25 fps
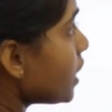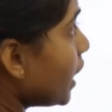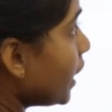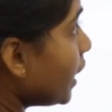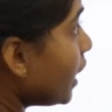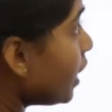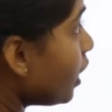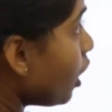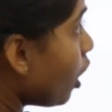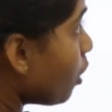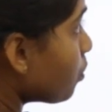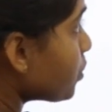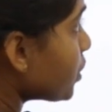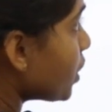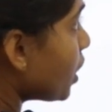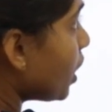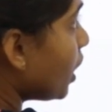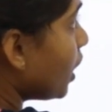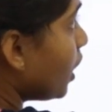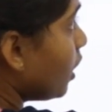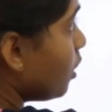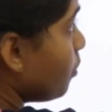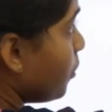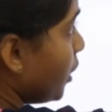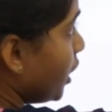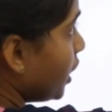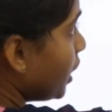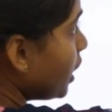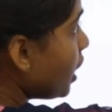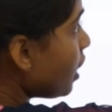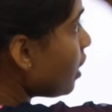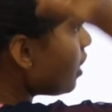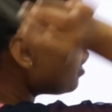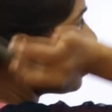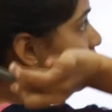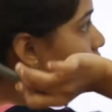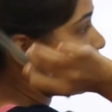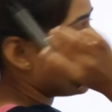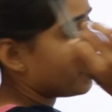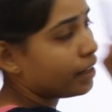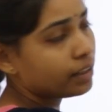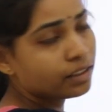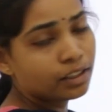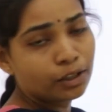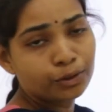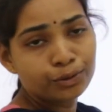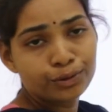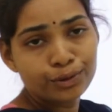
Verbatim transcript: సెకండ్ ఆప్షన్ అనేది మనకి కరెక్ట్